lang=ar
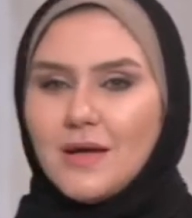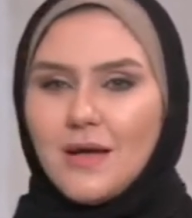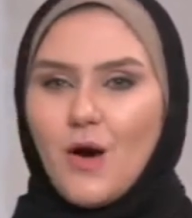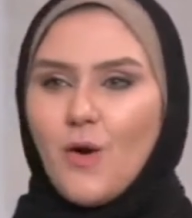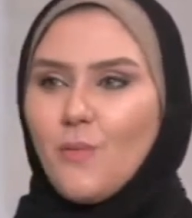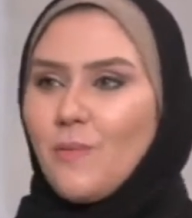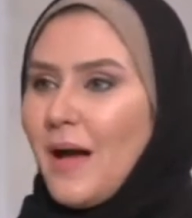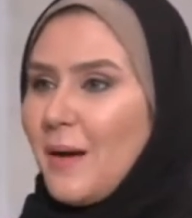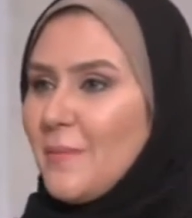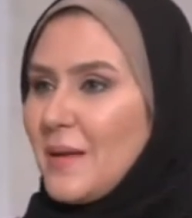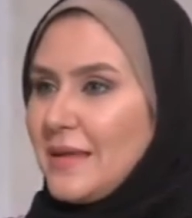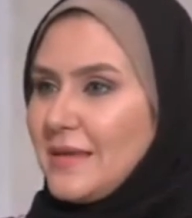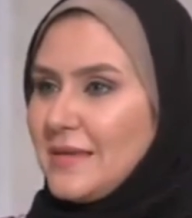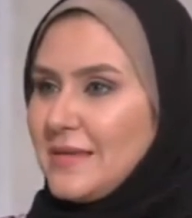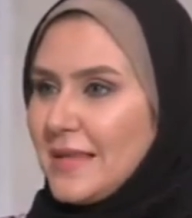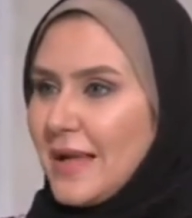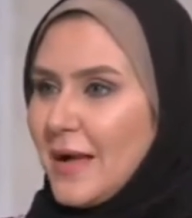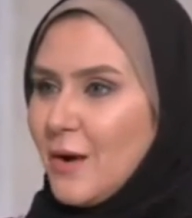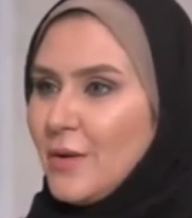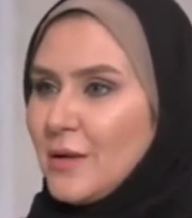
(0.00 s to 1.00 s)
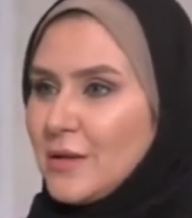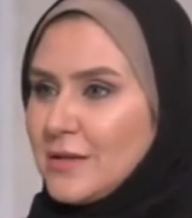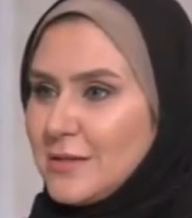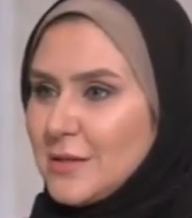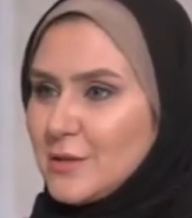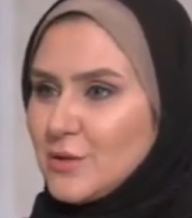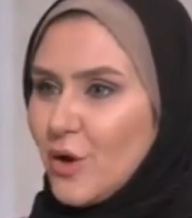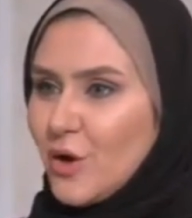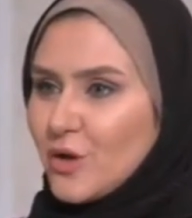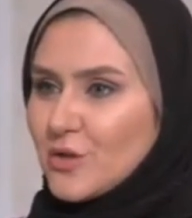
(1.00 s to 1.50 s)
هم عمليين قوي
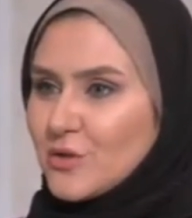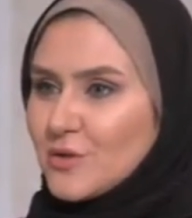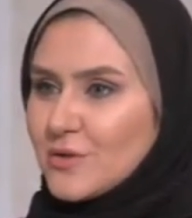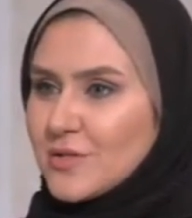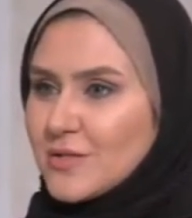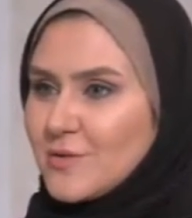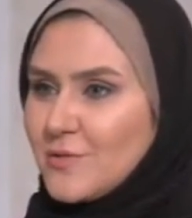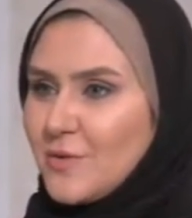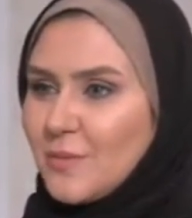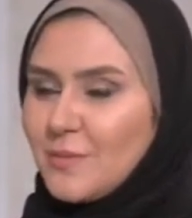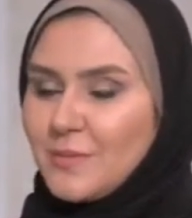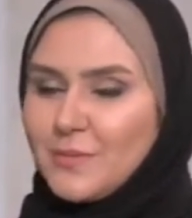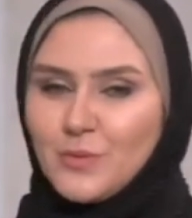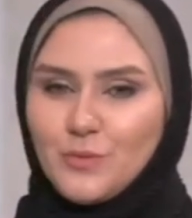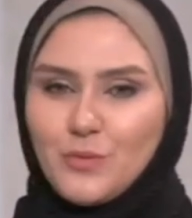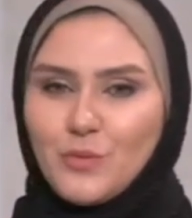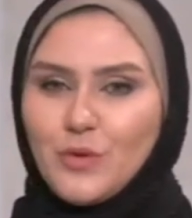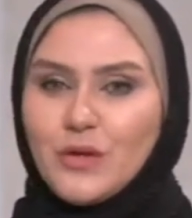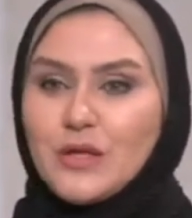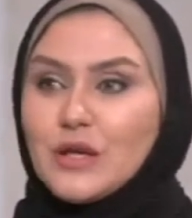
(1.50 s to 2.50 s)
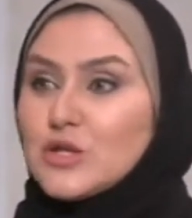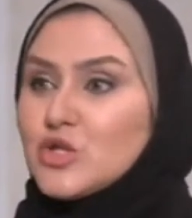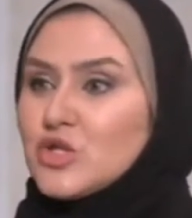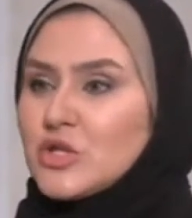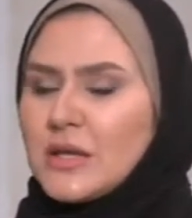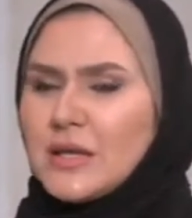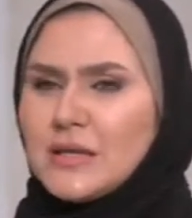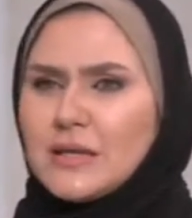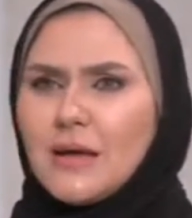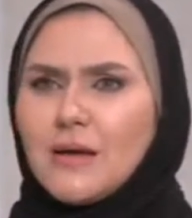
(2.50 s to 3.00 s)
الاثنين دكتورز فبيقولوا لي
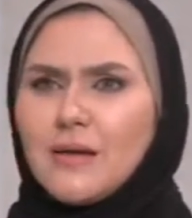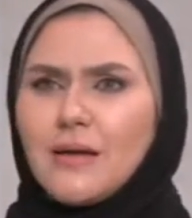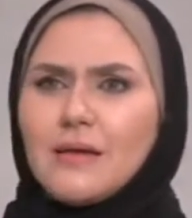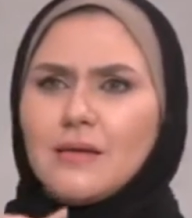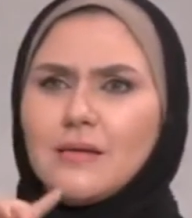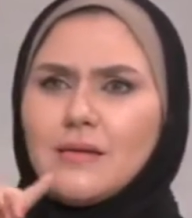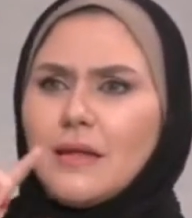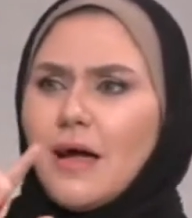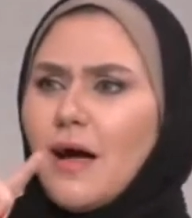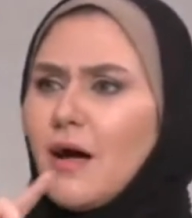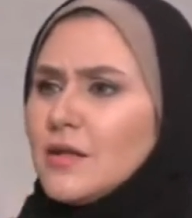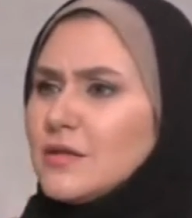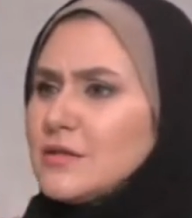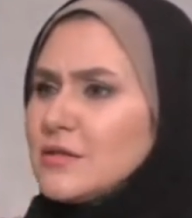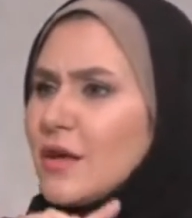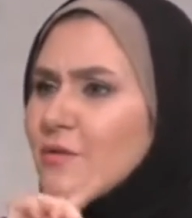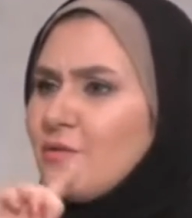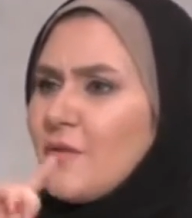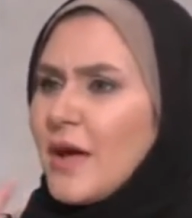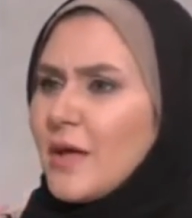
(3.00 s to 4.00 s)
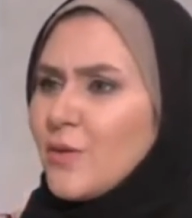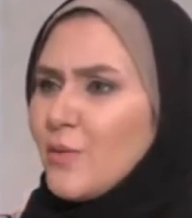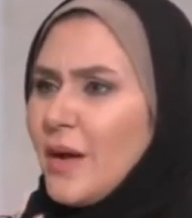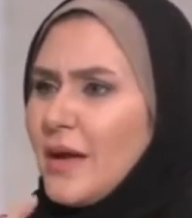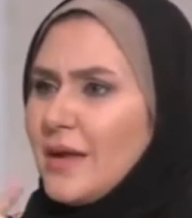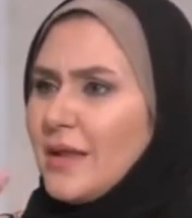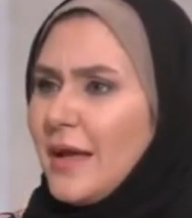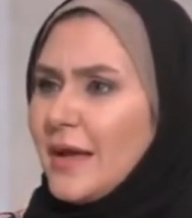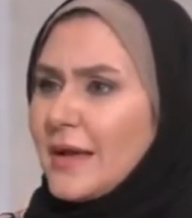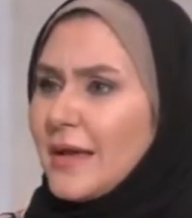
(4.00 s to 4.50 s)
اشترينا الانضف
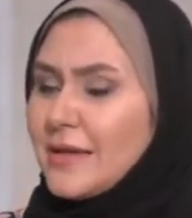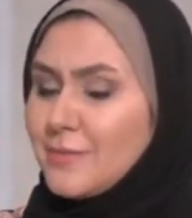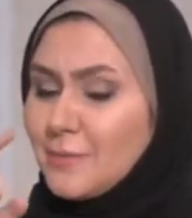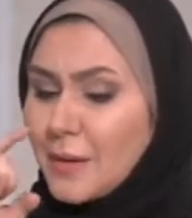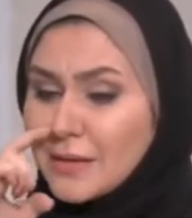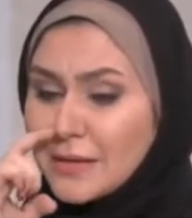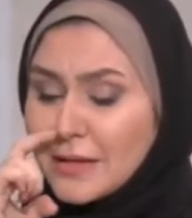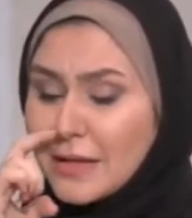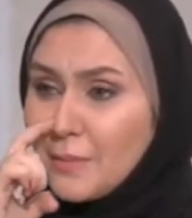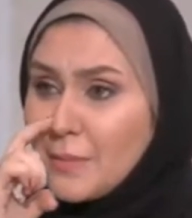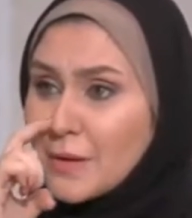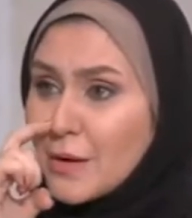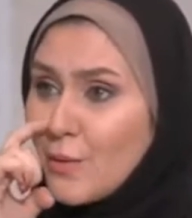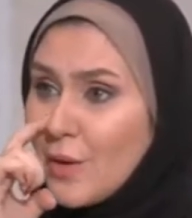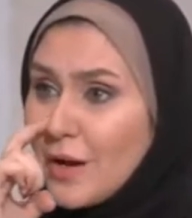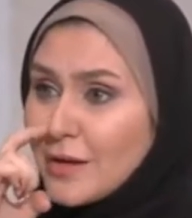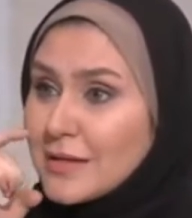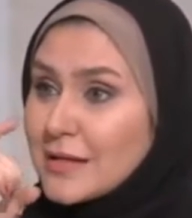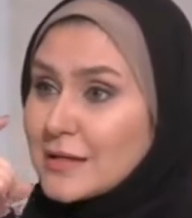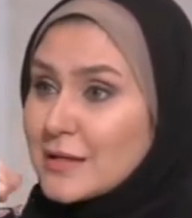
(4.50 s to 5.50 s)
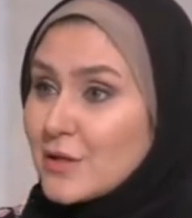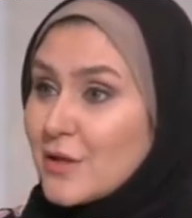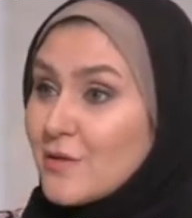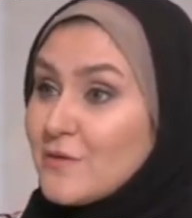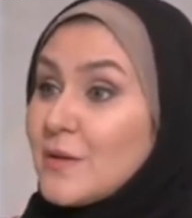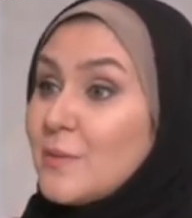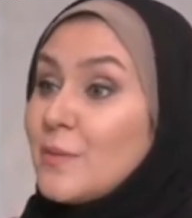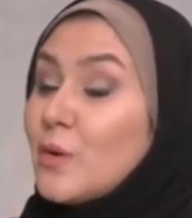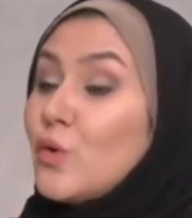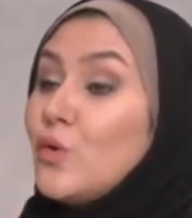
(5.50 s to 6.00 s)
انواع الحاجات بعد كده لما روحنا
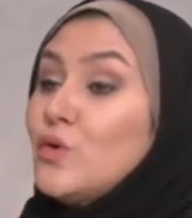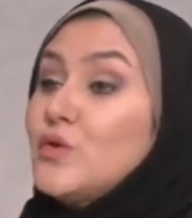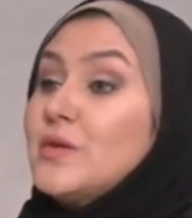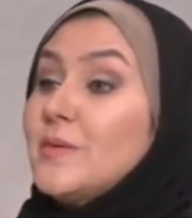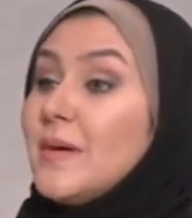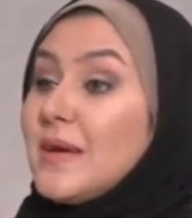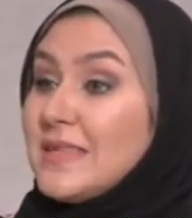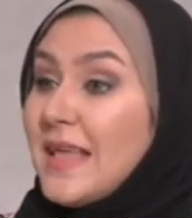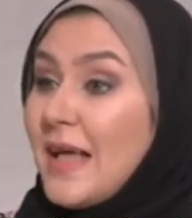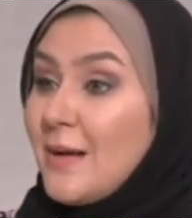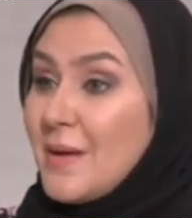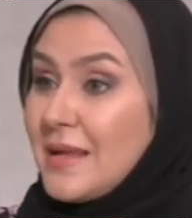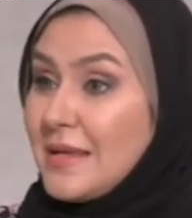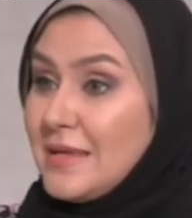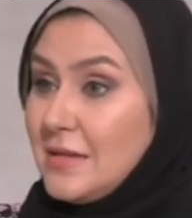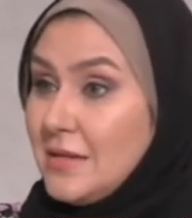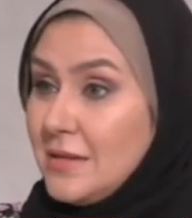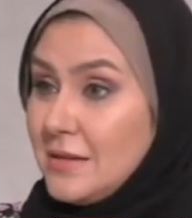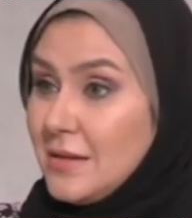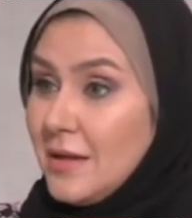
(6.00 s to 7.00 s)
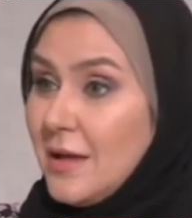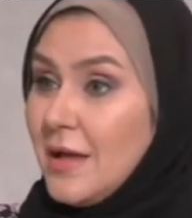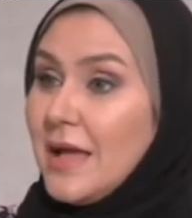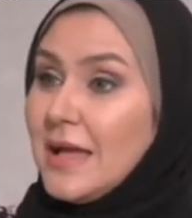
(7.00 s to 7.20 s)
اكتشفنا من كتر ما احنا عمليين